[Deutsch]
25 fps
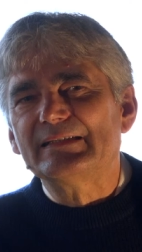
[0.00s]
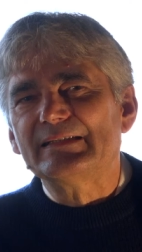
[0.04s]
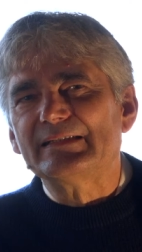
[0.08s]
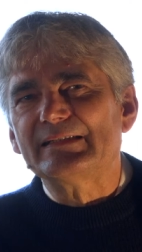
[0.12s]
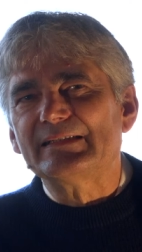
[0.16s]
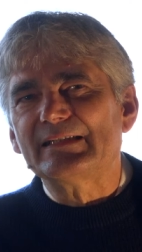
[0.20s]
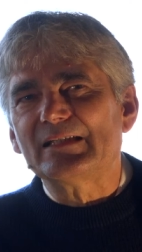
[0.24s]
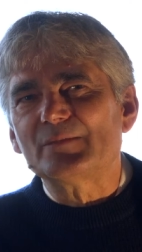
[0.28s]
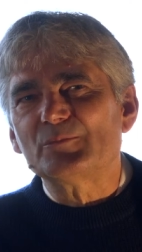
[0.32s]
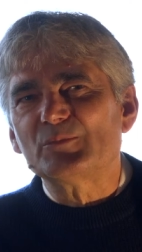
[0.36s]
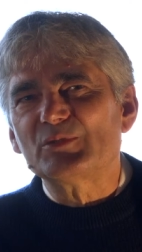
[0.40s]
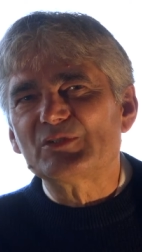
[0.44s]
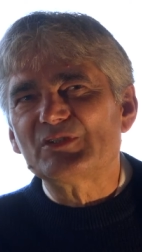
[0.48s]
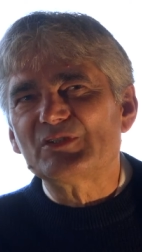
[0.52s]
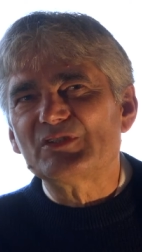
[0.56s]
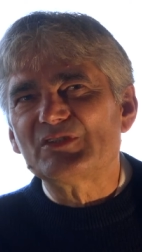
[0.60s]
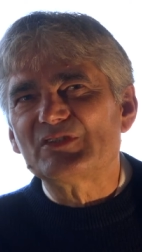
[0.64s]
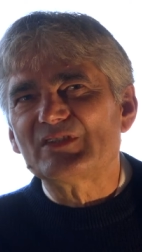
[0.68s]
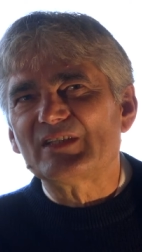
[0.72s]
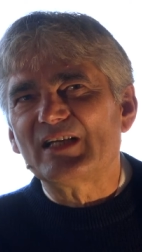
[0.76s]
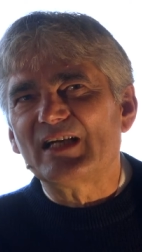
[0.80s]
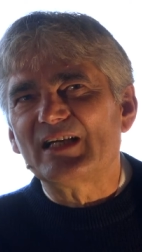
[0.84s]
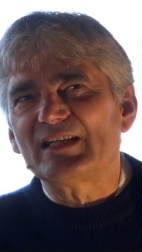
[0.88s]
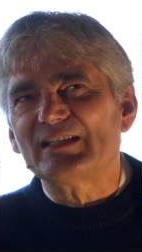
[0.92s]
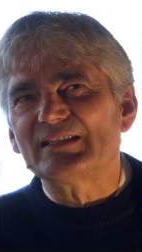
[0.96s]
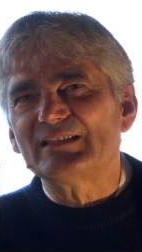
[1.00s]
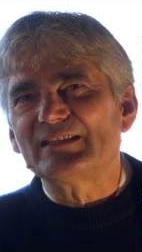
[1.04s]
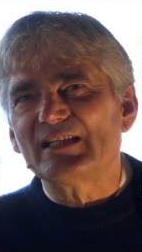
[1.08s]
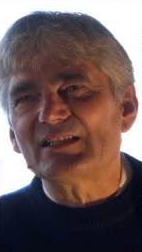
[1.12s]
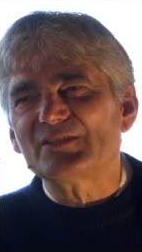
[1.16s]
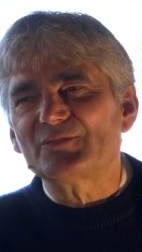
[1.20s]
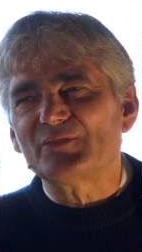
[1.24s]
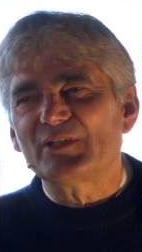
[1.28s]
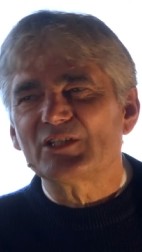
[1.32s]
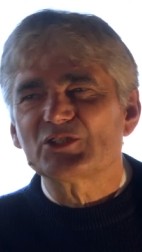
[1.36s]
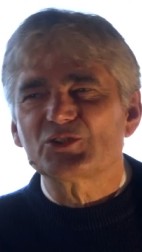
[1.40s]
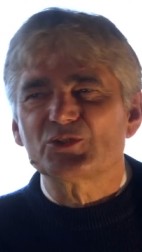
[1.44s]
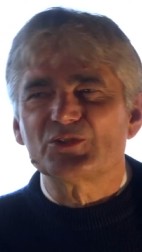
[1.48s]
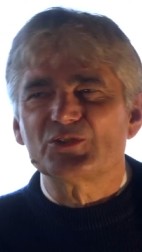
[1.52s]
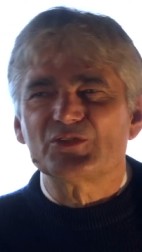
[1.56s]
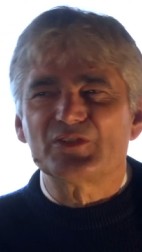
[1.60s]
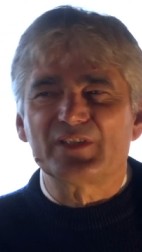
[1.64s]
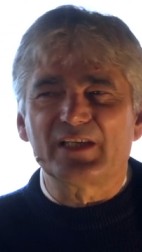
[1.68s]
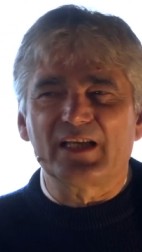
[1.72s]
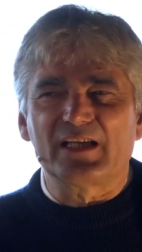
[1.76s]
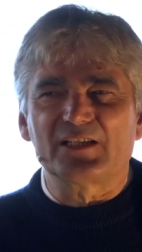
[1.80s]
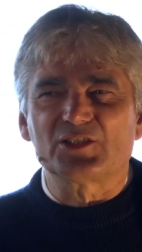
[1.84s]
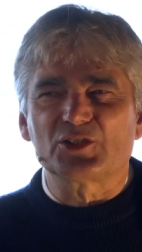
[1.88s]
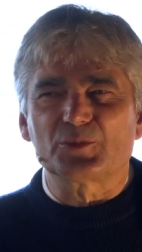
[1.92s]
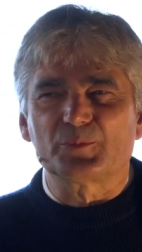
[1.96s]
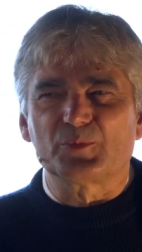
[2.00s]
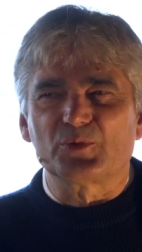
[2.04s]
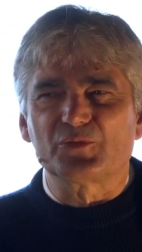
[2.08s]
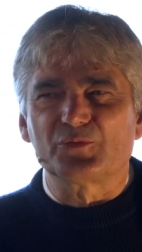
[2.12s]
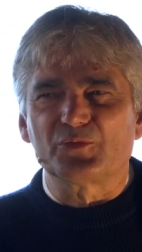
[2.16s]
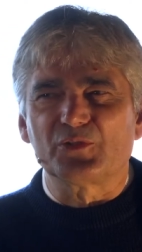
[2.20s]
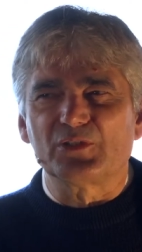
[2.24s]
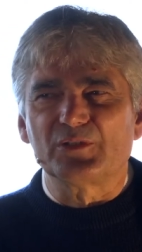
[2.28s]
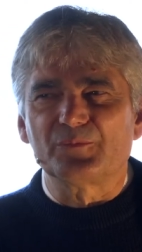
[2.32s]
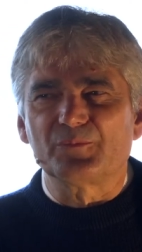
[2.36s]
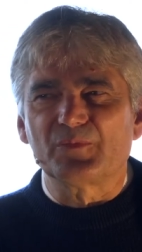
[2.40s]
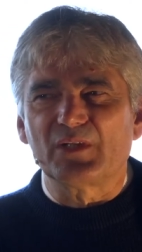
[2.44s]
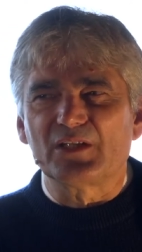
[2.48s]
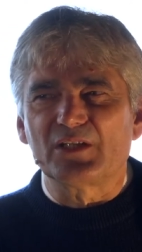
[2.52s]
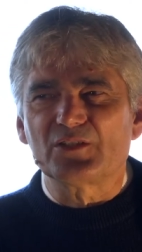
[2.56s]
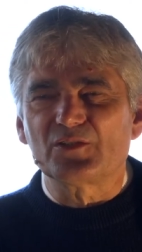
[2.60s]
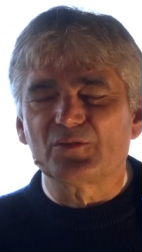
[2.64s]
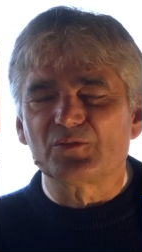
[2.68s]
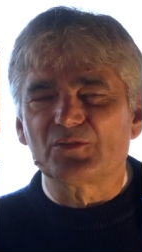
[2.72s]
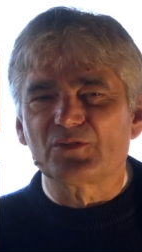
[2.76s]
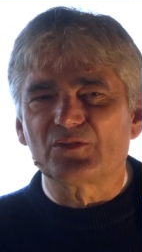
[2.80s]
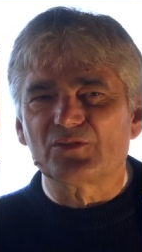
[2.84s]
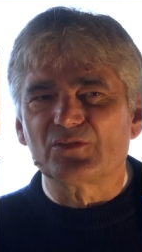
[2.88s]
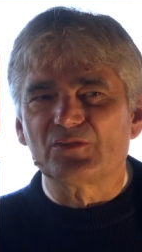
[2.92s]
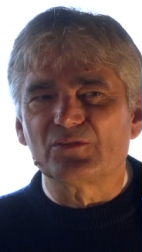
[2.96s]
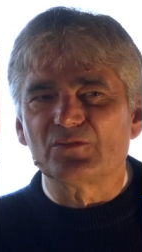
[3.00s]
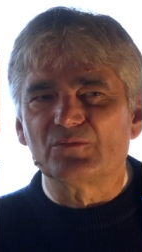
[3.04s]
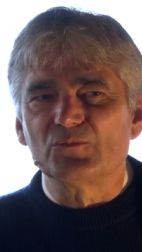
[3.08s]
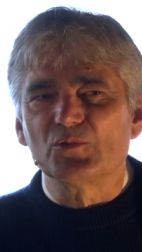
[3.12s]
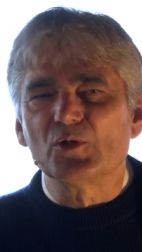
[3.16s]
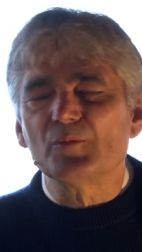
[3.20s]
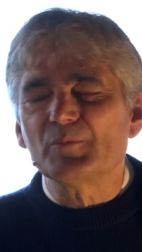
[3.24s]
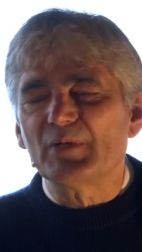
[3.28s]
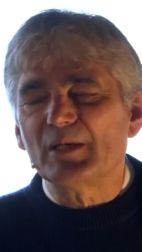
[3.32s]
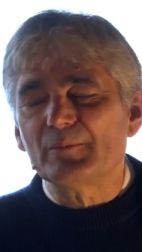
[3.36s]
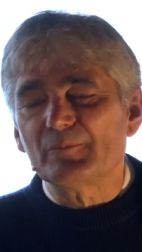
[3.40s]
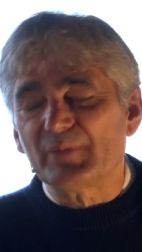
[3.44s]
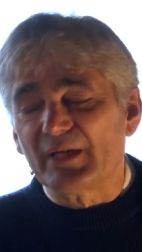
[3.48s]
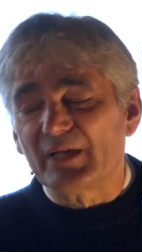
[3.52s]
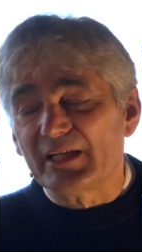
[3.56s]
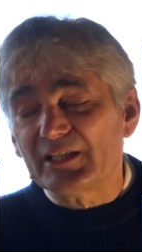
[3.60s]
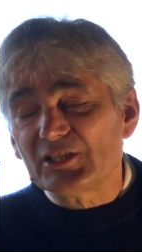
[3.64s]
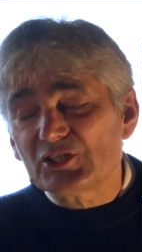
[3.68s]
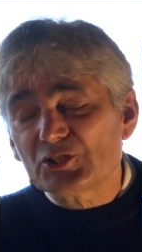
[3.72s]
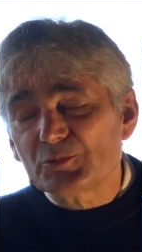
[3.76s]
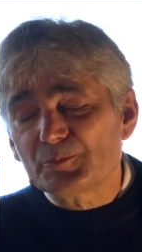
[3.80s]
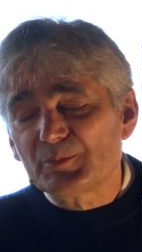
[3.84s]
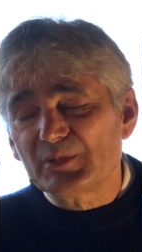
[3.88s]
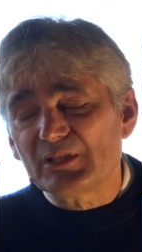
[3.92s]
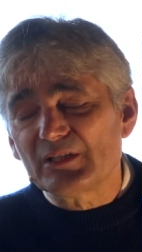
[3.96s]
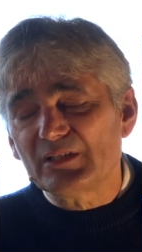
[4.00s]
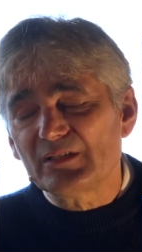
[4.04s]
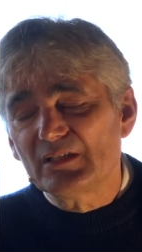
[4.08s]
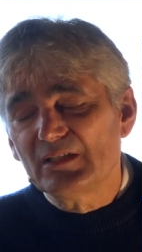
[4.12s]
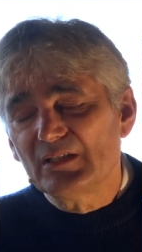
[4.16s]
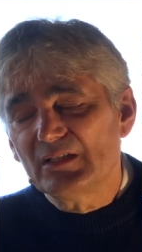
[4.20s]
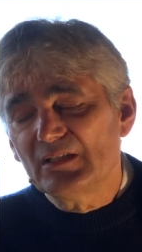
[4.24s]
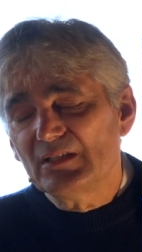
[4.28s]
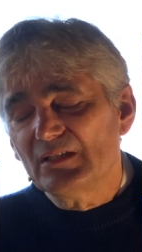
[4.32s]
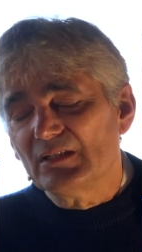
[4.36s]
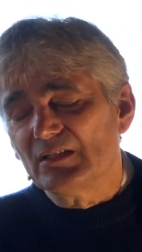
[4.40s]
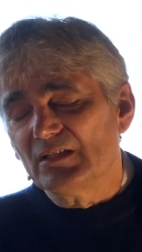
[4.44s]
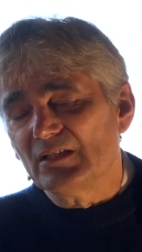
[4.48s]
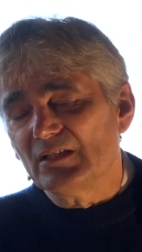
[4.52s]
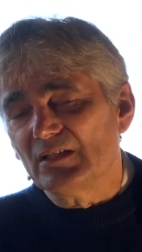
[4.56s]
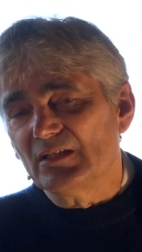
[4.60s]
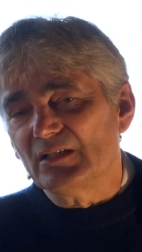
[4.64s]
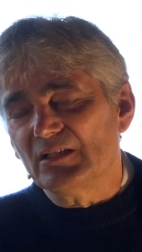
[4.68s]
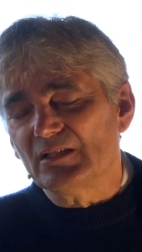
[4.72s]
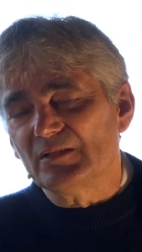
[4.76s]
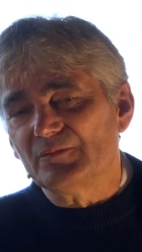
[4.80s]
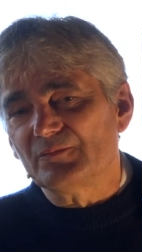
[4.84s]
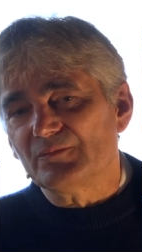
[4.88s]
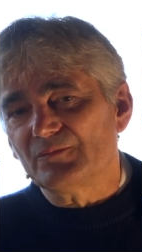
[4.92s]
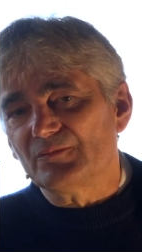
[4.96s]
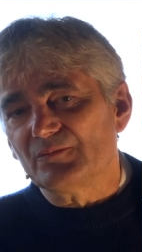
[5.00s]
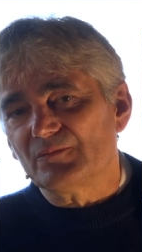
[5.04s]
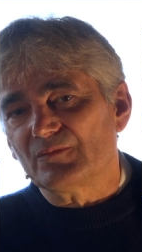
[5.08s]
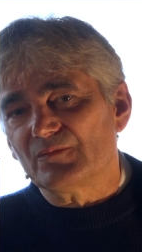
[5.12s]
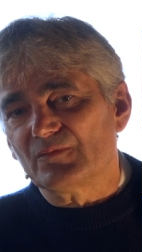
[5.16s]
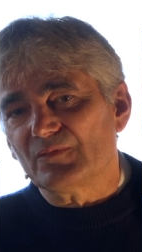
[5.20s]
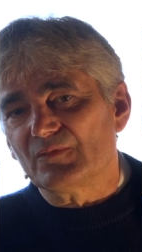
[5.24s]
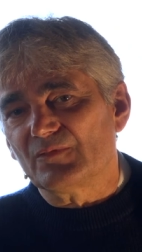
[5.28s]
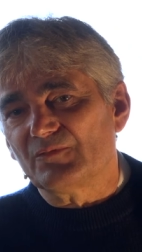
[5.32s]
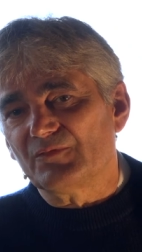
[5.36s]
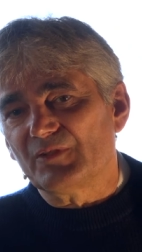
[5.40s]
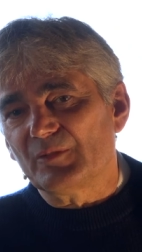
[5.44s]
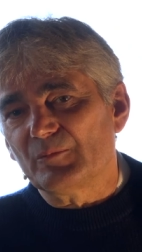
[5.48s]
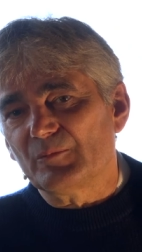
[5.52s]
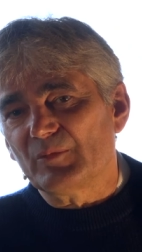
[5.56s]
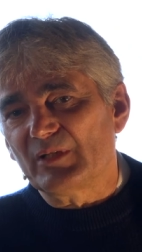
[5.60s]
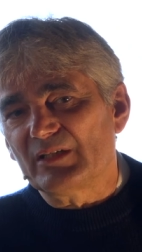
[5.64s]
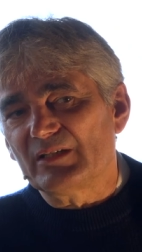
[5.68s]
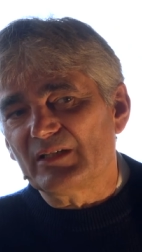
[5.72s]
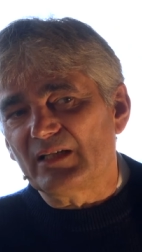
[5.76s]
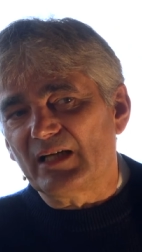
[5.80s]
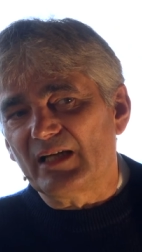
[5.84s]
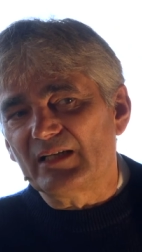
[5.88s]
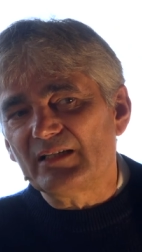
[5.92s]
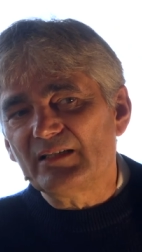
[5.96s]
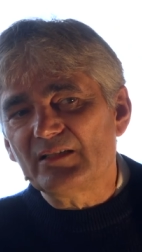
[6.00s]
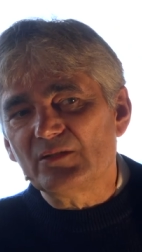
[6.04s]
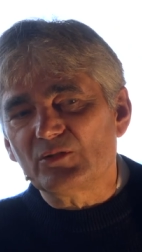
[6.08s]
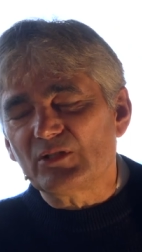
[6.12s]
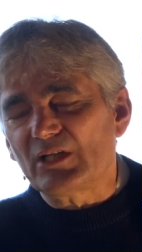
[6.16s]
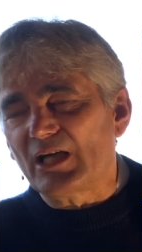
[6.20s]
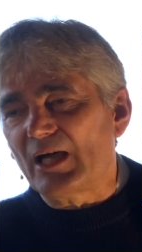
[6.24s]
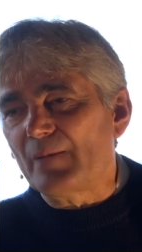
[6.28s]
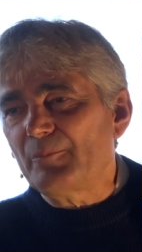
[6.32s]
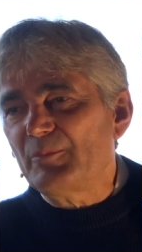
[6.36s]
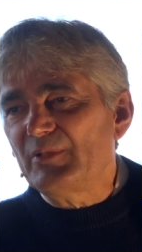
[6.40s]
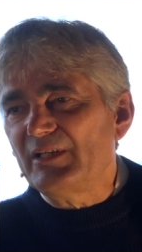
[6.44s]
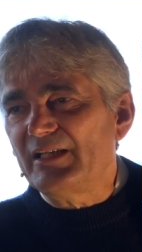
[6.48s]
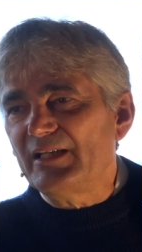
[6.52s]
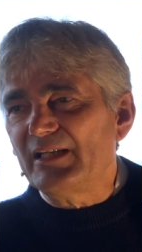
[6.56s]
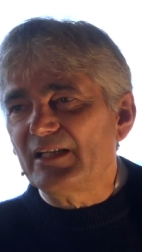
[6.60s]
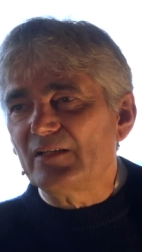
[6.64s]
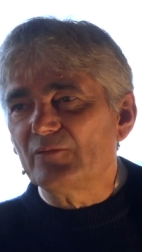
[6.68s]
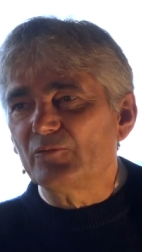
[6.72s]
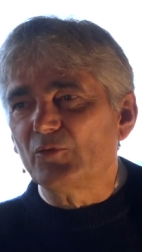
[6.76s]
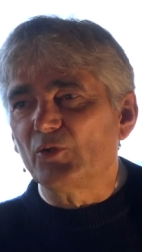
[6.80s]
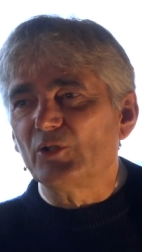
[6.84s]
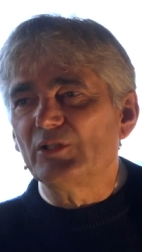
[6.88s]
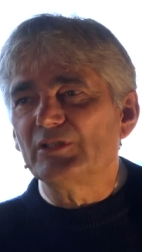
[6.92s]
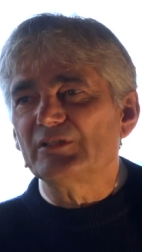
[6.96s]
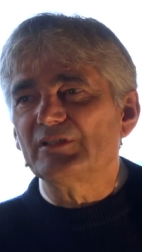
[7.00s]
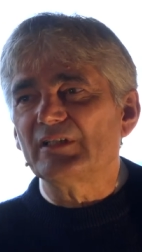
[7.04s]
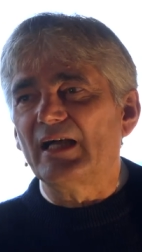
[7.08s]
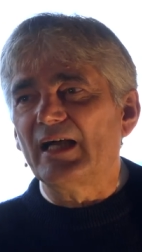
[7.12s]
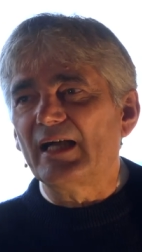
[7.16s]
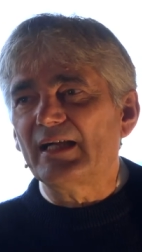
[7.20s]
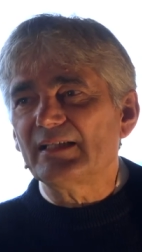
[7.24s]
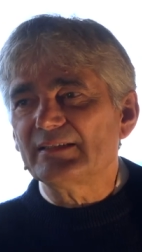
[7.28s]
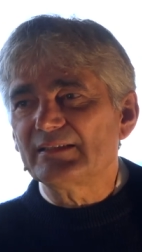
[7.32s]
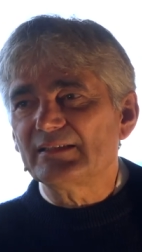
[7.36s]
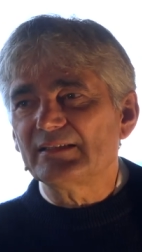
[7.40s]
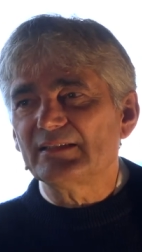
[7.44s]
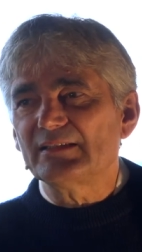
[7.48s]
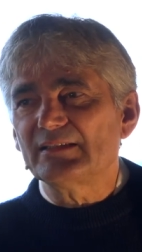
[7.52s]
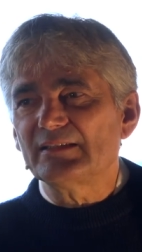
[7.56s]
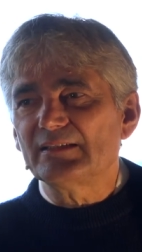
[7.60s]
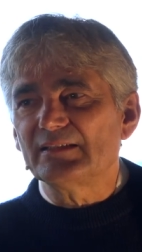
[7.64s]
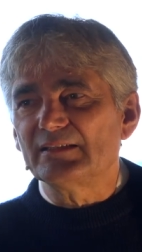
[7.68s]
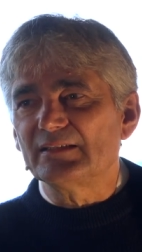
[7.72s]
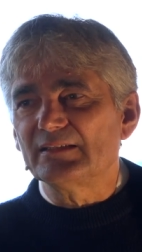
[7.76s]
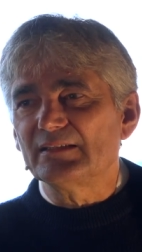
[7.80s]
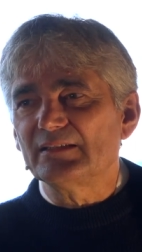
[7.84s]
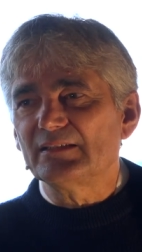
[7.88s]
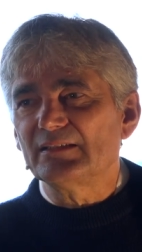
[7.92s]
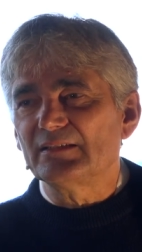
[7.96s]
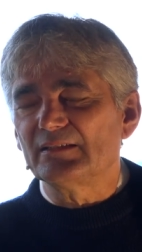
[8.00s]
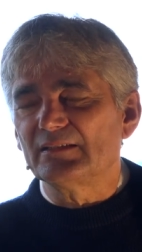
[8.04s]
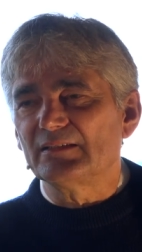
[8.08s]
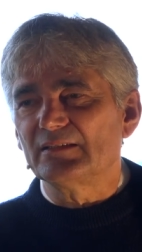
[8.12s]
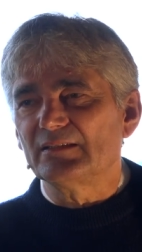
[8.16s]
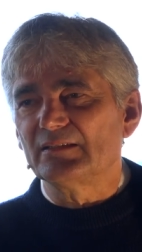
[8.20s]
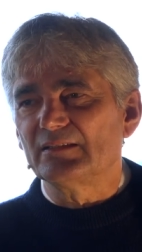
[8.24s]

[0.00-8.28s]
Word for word: da muss ich sagen, das war schon sehr anspruchsvoll. Also nur mal ein Beispiel. Ja. Ähm, wenn man an- oder ablegen wollte, Achtern, ne?